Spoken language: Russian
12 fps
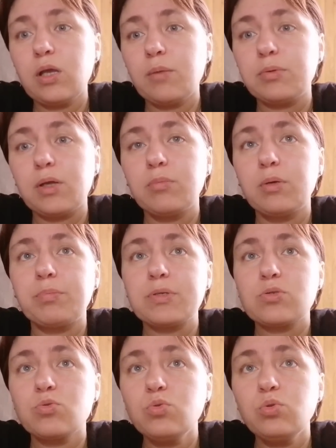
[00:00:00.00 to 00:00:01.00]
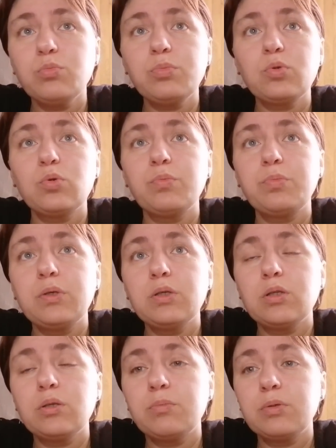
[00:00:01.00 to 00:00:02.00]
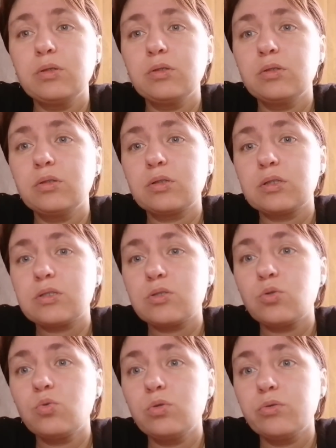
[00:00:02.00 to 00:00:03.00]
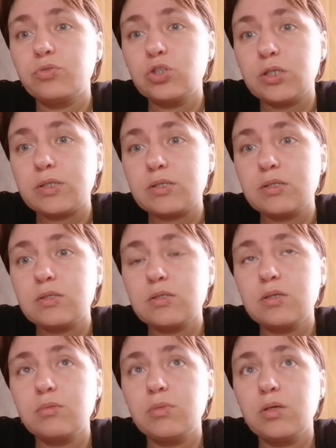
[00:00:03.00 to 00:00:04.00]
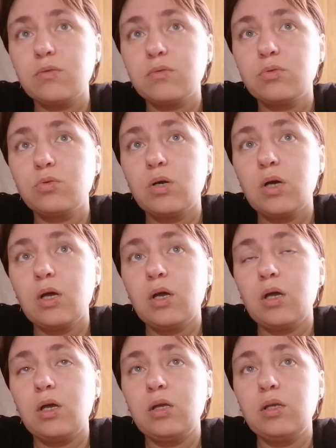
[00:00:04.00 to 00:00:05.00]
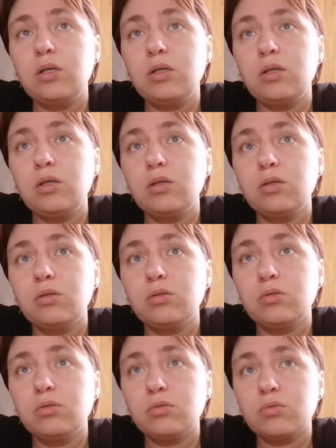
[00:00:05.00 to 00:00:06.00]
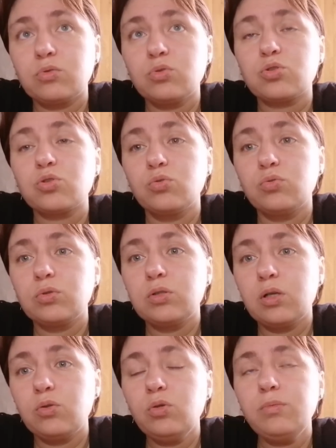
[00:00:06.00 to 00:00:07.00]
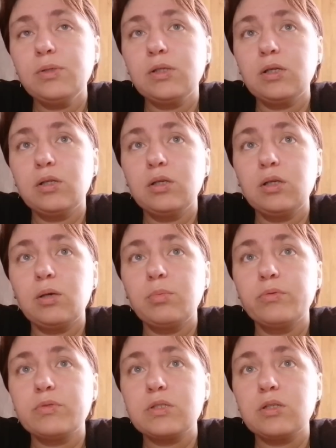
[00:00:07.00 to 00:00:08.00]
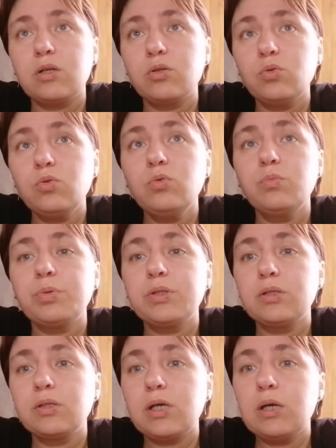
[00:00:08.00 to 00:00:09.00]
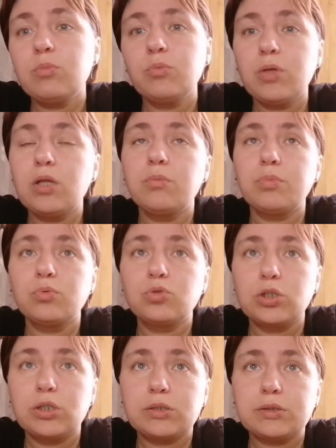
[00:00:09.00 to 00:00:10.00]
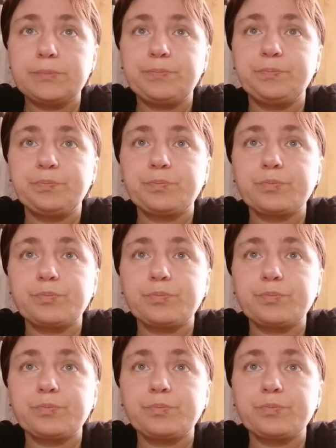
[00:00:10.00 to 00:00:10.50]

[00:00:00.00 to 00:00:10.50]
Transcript: Я бы там и посуду бы купила бы, кастрюлю в частности, имею в виду. И то, что для дома надо, я бы взяла. Но по деньгам у меня не получается.